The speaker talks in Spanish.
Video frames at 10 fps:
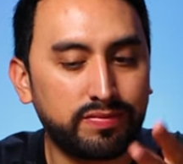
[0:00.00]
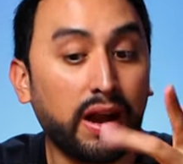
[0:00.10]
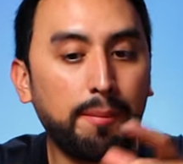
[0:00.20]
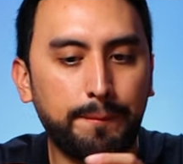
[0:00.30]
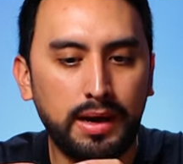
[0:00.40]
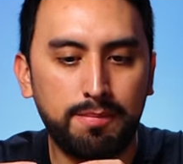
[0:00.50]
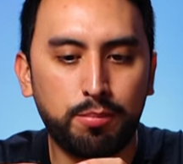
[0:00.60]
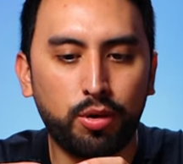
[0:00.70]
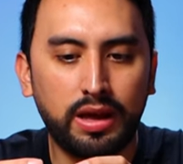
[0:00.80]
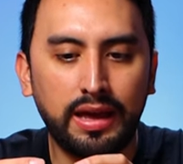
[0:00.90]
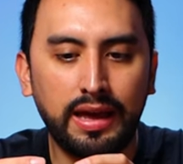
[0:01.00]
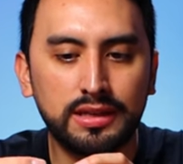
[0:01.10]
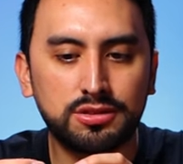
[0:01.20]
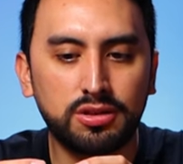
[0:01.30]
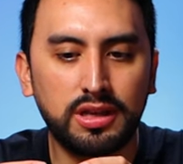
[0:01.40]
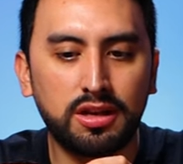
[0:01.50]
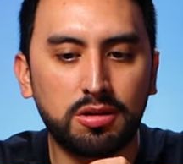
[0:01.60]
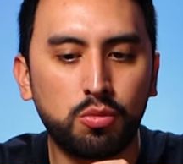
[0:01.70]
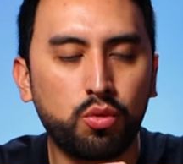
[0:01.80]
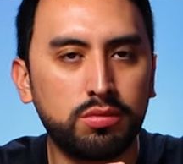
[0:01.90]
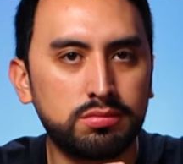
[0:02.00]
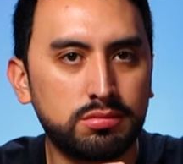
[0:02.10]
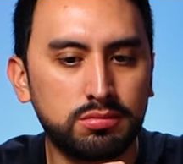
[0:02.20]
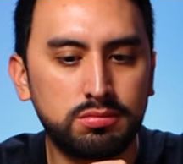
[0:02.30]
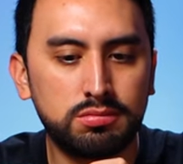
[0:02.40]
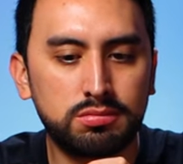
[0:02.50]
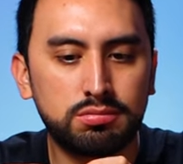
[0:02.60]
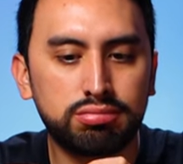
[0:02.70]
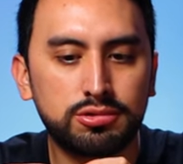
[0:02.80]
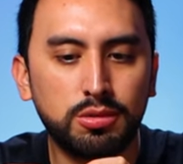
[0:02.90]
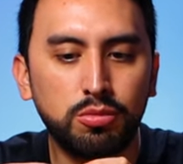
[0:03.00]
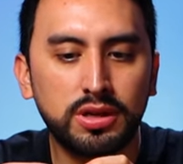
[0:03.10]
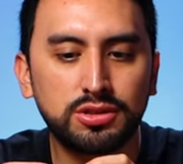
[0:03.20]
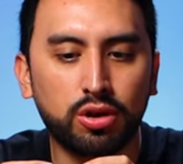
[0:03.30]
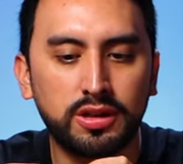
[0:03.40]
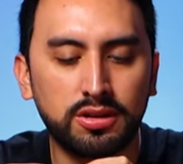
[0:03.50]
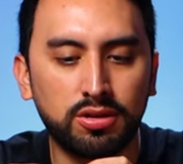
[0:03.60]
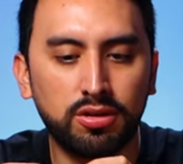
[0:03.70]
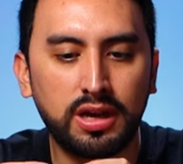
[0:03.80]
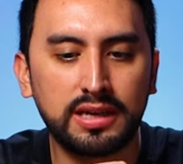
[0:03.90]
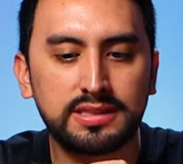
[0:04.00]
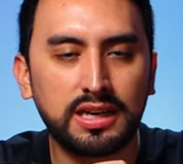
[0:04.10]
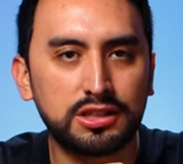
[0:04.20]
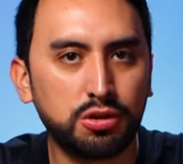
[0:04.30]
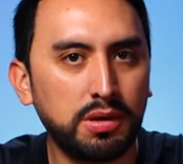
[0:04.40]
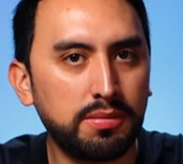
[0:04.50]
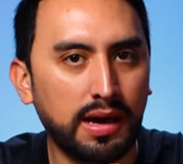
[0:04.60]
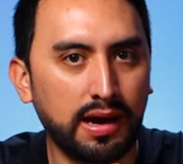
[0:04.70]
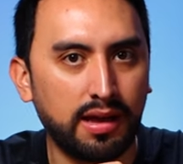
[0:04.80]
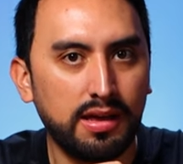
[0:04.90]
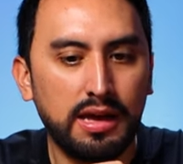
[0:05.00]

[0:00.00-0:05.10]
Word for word: trampa porque esto tiene como un, pues como un resortito, ¿no? Que hace que sube y baja.